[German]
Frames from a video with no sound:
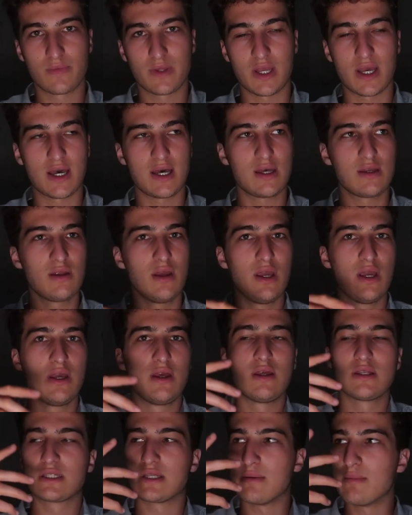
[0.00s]
Ja,
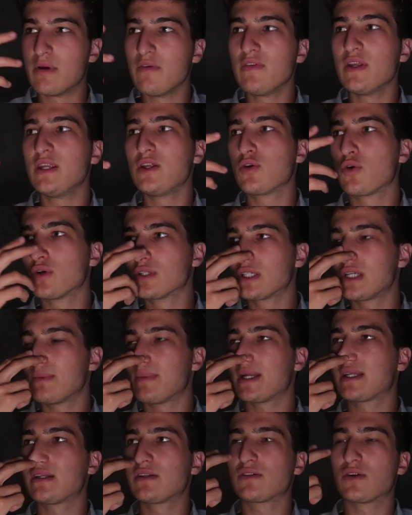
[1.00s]
ist ja immer wieder die große
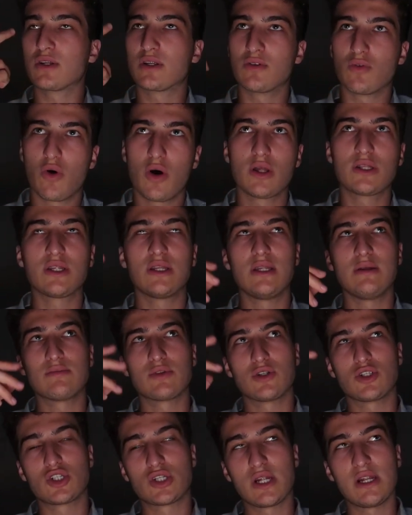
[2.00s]
Debatte, solchen Ordner nehmen,
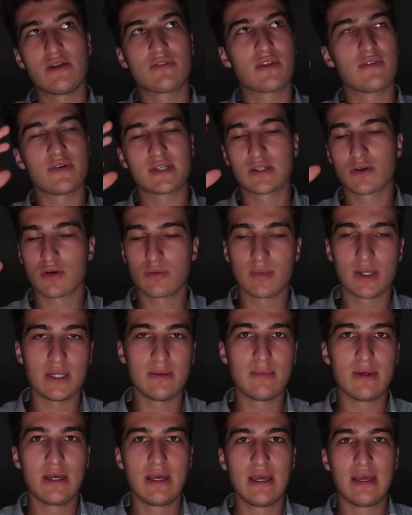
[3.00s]
solchen Schnellhefter, was auch immer
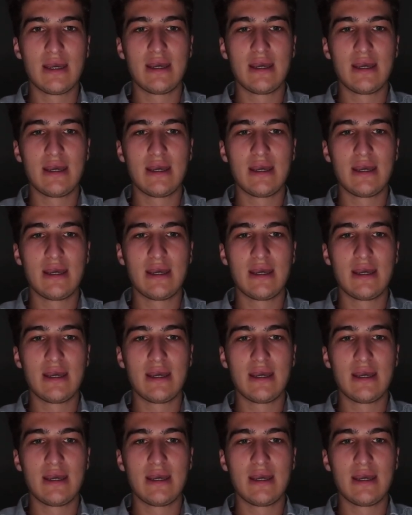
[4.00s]
nehmen.